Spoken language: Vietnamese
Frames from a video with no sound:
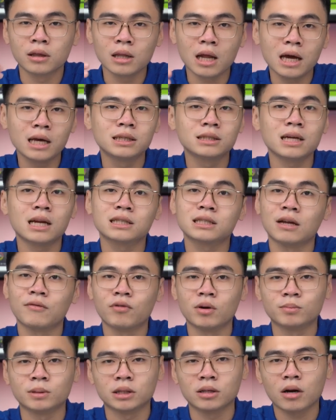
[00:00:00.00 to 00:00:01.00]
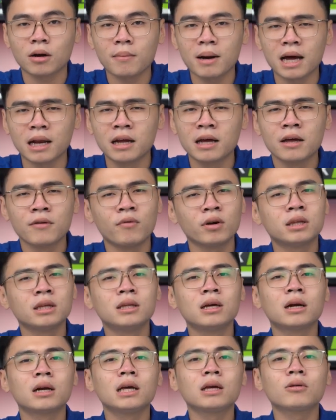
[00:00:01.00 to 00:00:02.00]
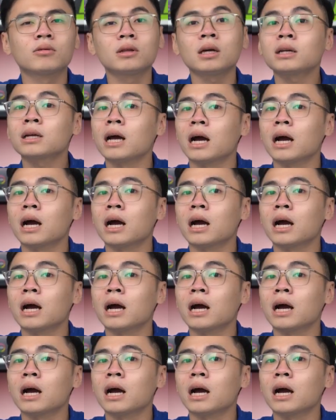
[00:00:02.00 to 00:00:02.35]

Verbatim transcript: Đây sẽ là sản phẩm dành cho các bạn. Và thì đường link của tất